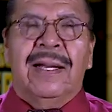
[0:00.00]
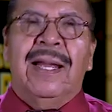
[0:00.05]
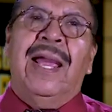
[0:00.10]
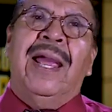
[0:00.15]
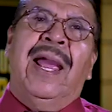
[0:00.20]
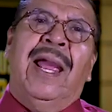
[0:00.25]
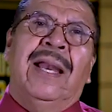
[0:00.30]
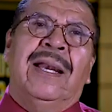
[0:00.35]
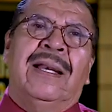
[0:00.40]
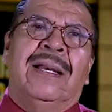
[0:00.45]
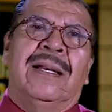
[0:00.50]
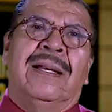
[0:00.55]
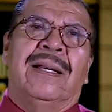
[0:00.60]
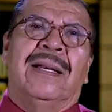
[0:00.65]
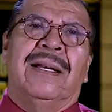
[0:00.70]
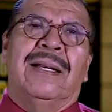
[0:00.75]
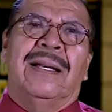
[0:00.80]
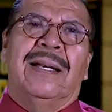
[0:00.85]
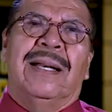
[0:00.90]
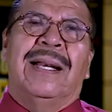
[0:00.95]
en
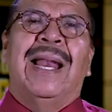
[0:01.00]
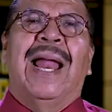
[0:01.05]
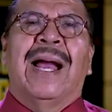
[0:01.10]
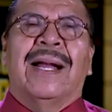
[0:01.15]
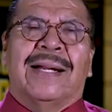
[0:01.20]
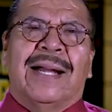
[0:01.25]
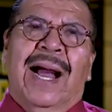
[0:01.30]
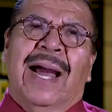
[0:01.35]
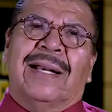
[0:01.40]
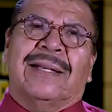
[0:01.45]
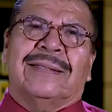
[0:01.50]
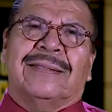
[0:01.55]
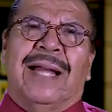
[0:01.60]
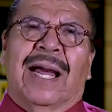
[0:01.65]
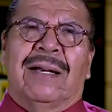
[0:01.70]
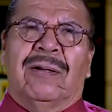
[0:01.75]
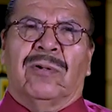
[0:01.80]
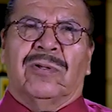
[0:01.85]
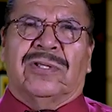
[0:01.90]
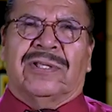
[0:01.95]
la
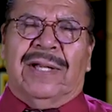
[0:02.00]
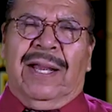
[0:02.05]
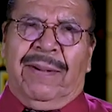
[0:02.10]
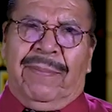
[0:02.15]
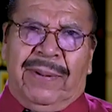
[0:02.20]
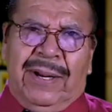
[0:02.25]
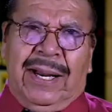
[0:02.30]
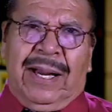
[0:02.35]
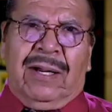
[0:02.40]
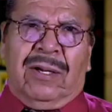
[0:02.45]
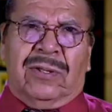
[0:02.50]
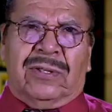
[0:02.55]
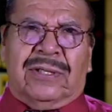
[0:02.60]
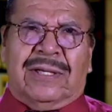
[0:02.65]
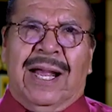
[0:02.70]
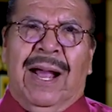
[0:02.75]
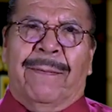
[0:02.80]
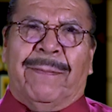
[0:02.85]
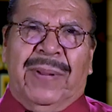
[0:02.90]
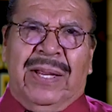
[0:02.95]
carta a los Hebreos
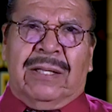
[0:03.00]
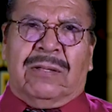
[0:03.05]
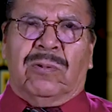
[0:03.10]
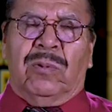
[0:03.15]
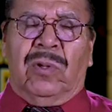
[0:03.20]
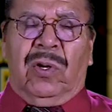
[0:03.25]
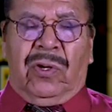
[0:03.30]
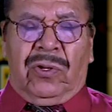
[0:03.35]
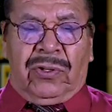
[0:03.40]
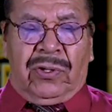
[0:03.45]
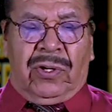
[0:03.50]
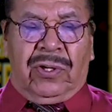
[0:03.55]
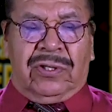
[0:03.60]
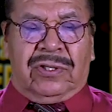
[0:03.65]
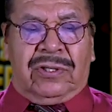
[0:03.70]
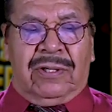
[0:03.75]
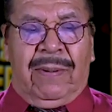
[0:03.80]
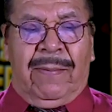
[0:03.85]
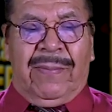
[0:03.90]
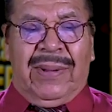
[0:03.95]
capítulo
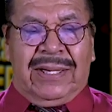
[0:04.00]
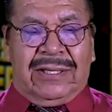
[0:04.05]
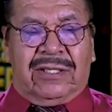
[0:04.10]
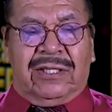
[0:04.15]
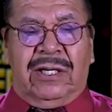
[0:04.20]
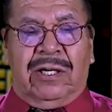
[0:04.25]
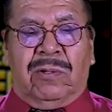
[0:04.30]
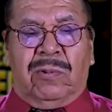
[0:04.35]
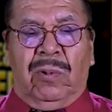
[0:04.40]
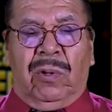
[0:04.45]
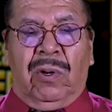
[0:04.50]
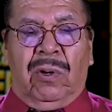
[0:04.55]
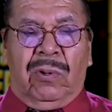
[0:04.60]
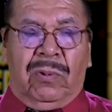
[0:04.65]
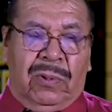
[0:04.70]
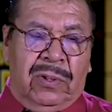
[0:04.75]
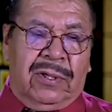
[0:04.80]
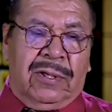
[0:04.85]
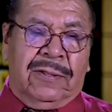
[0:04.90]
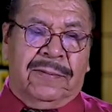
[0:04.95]
2, versículo
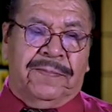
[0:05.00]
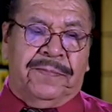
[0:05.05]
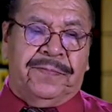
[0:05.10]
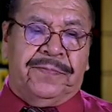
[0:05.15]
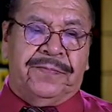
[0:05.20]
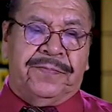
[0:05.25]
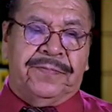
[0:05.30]
1.